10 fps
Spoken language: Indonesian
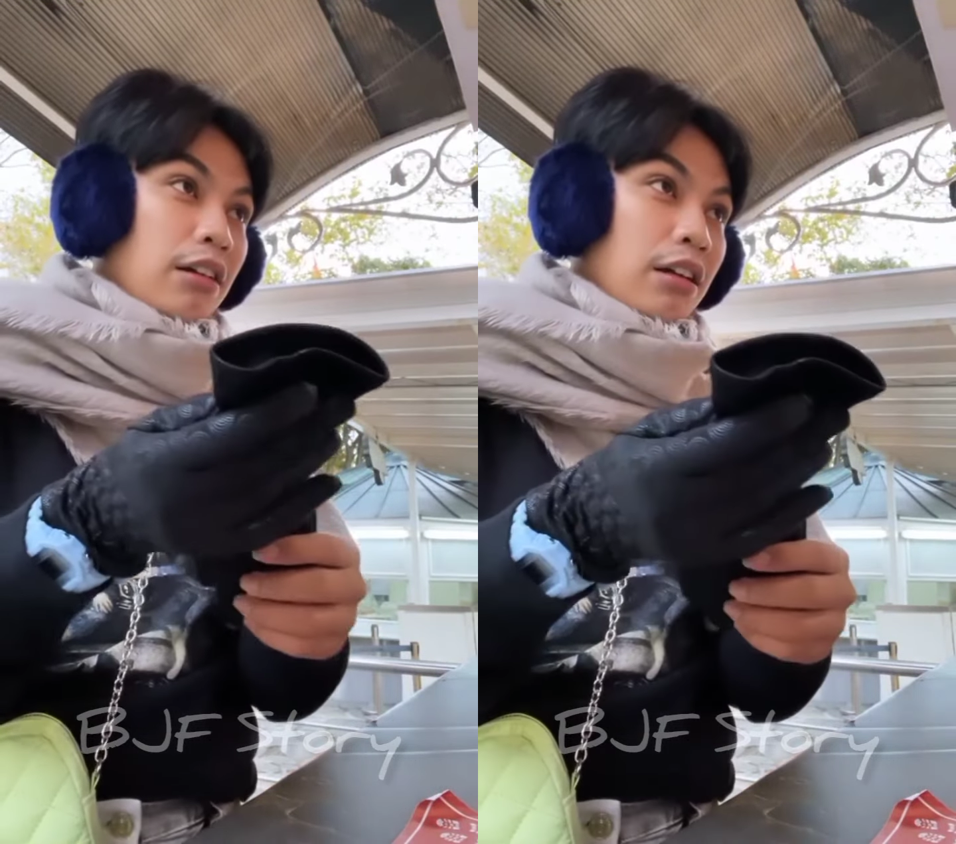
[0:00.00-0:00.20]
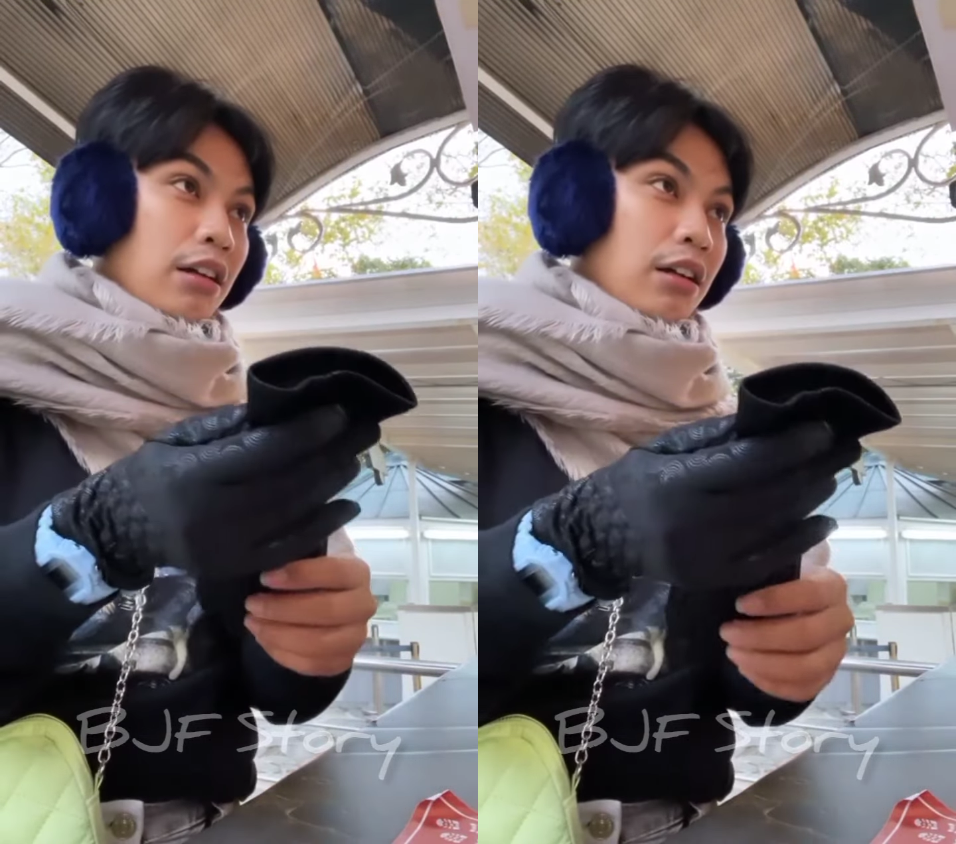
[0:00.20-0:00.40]

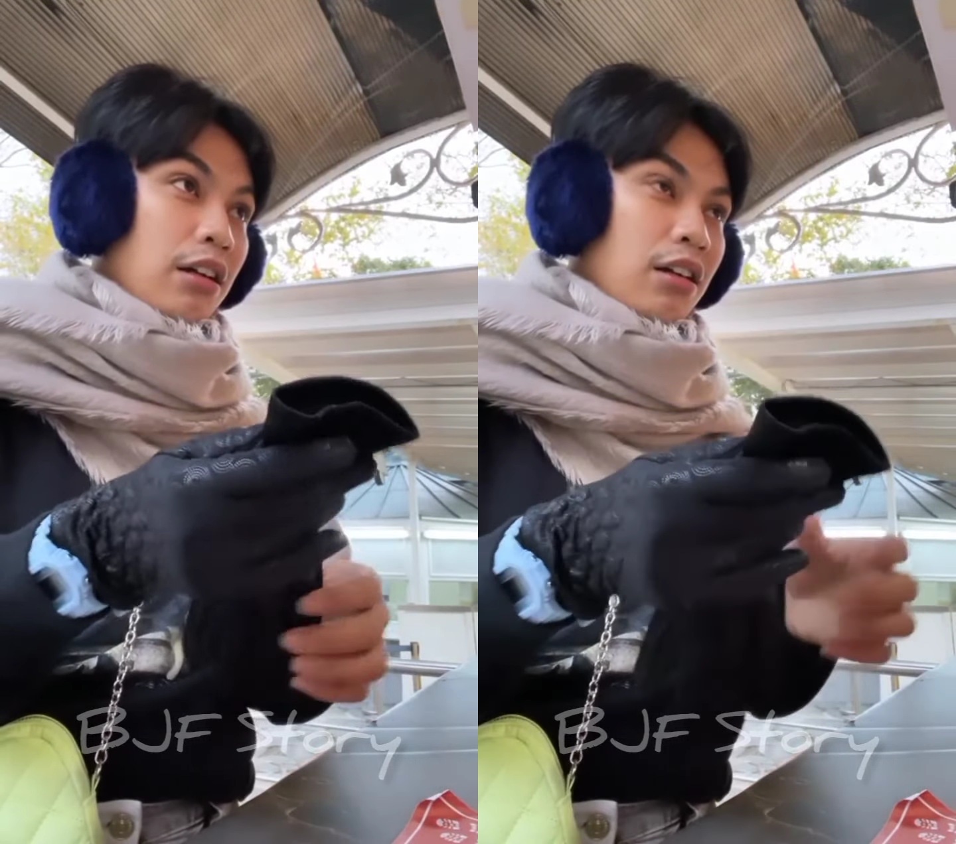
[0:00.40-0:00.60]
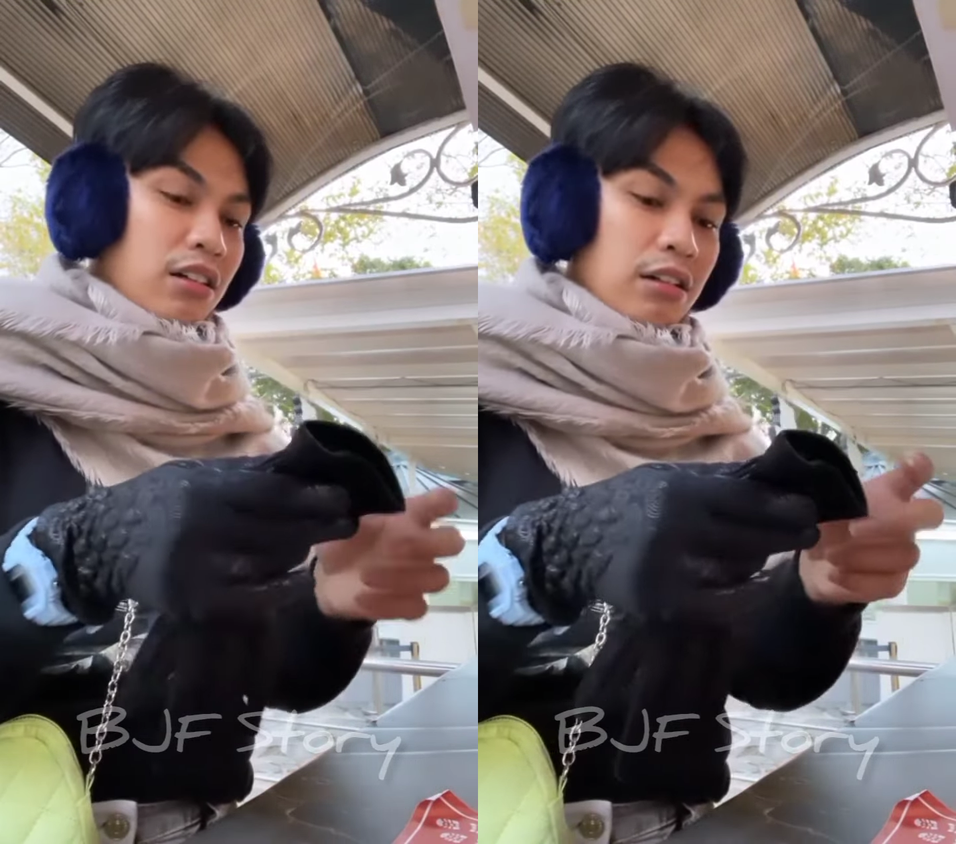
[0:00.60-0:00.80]
good.
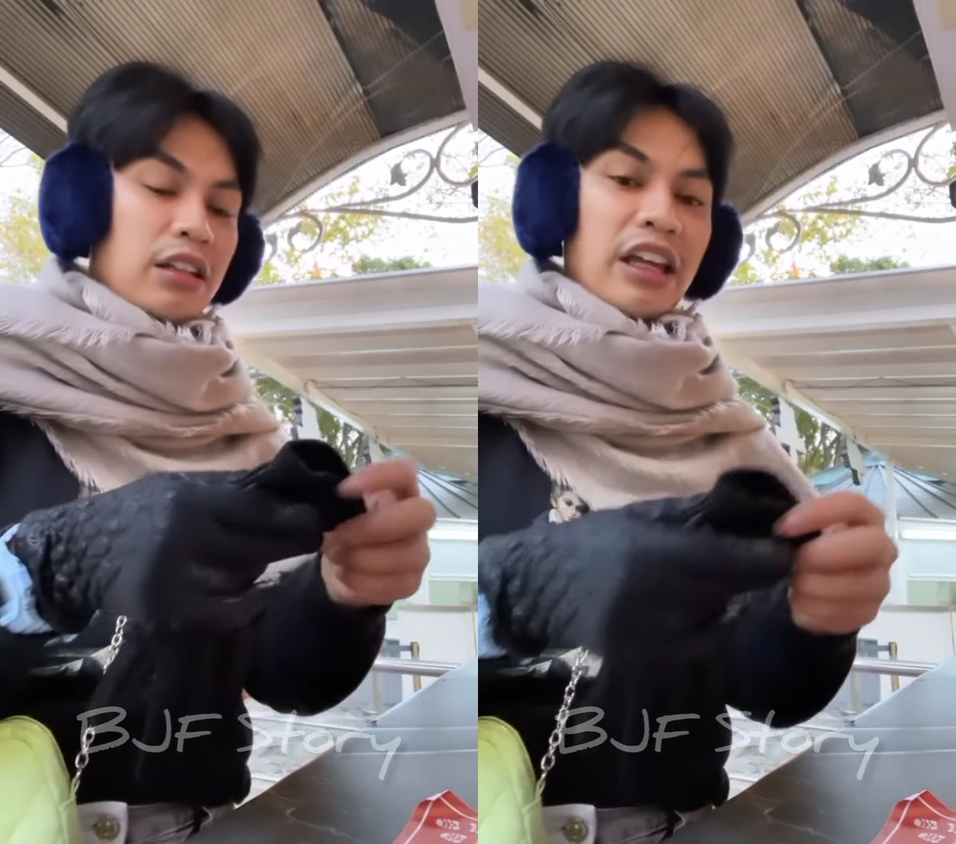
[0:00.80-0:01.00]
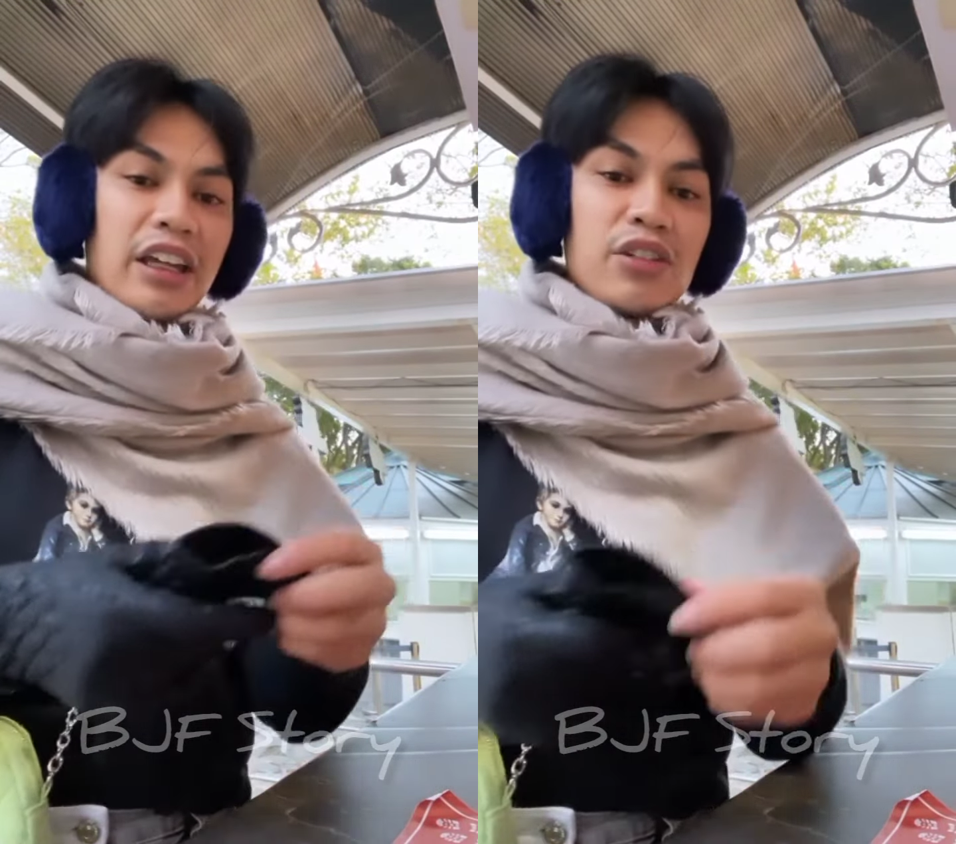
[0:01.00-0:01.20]
Huh,
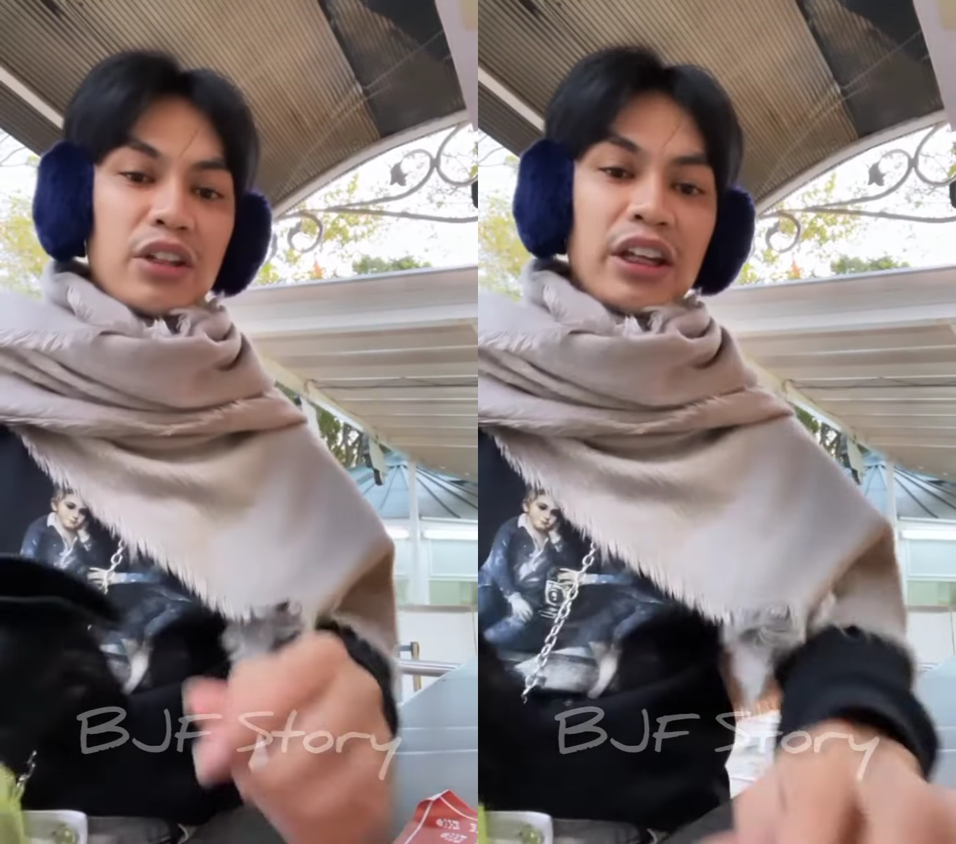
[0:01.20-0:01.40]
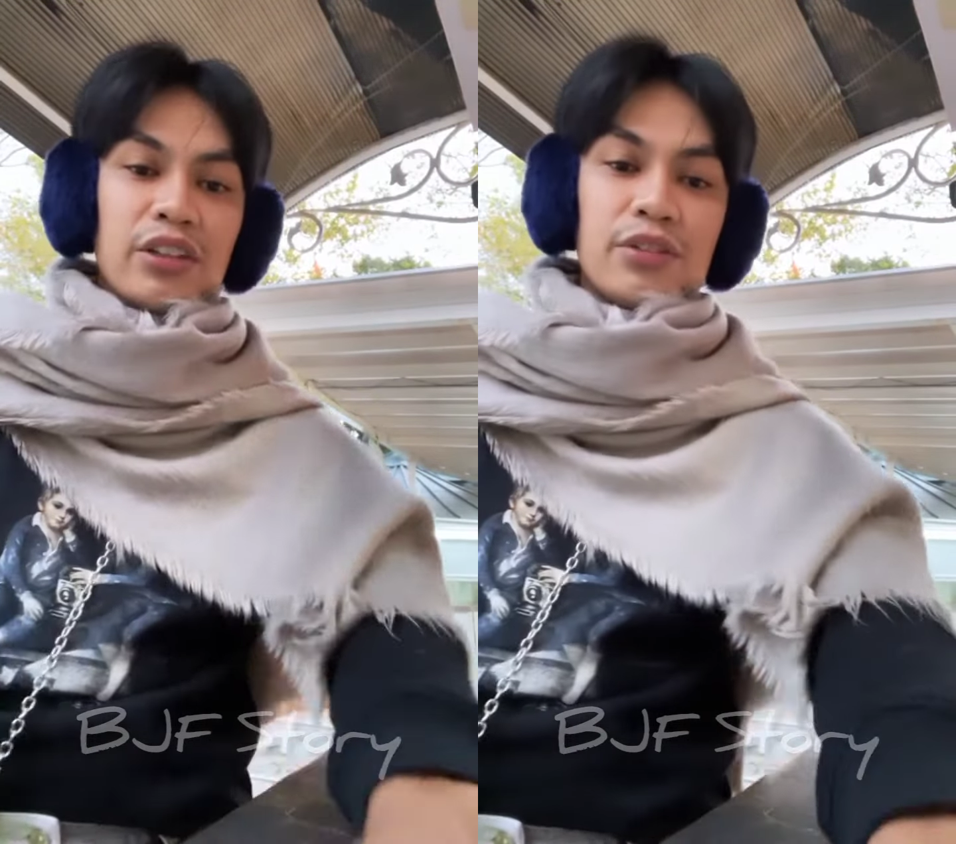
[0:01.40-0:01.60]
thank you,
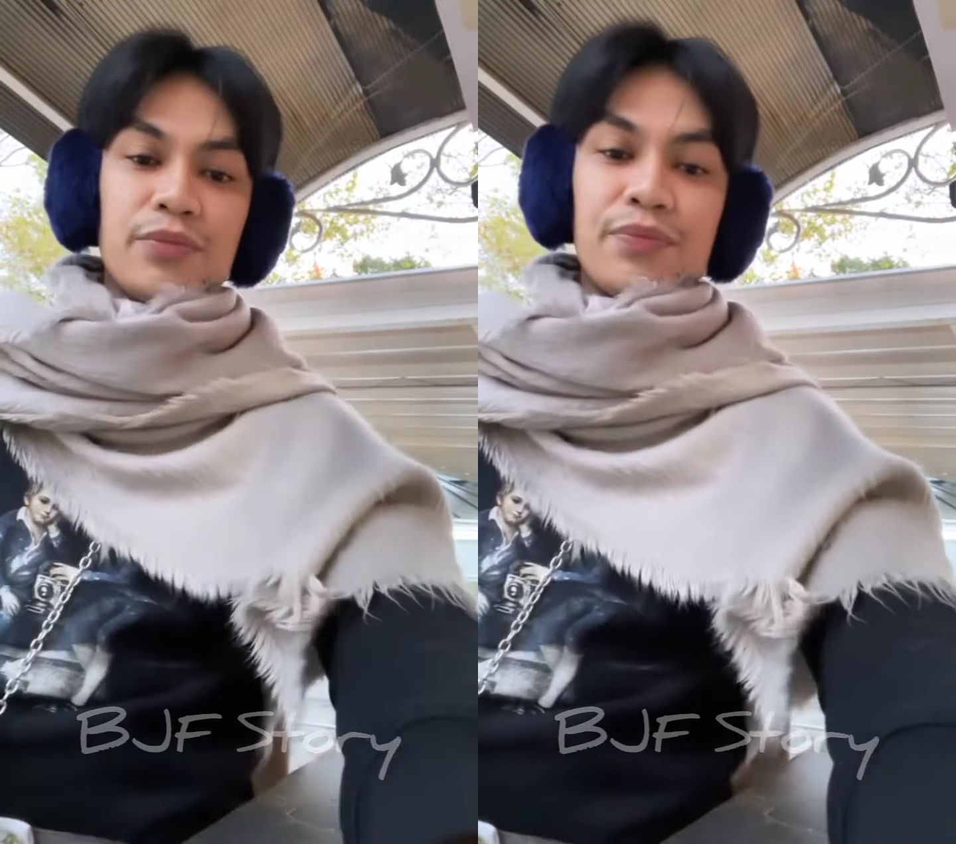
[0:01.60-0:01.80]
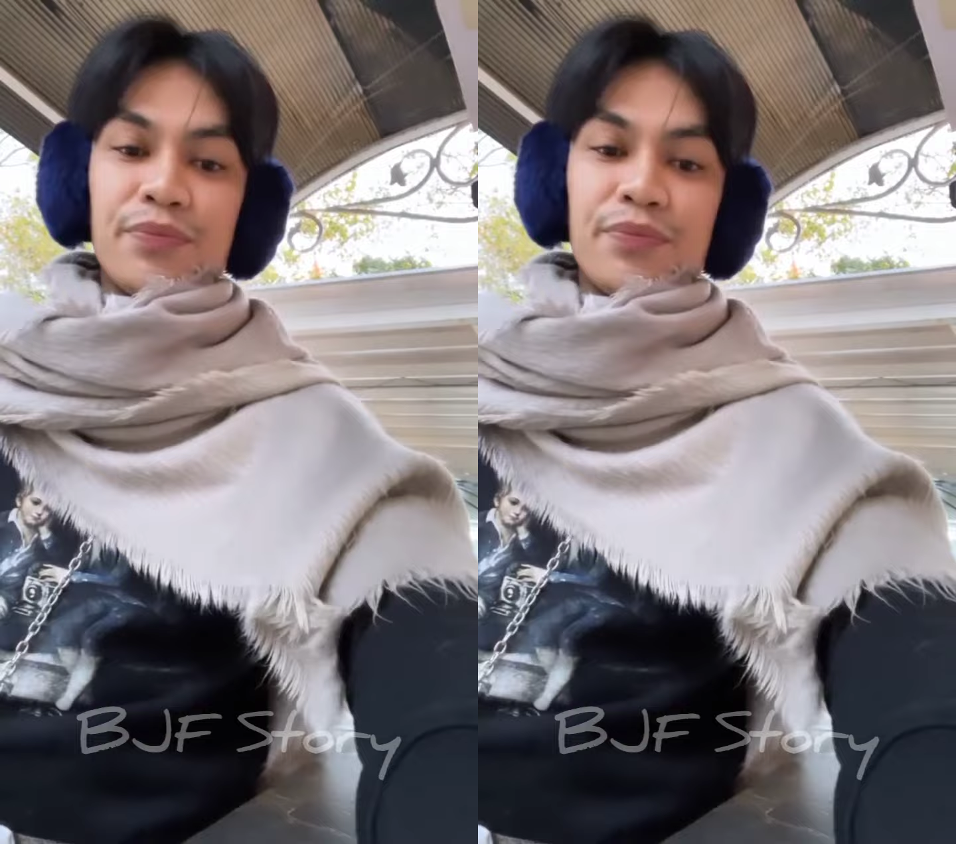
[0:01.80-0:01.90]
thank you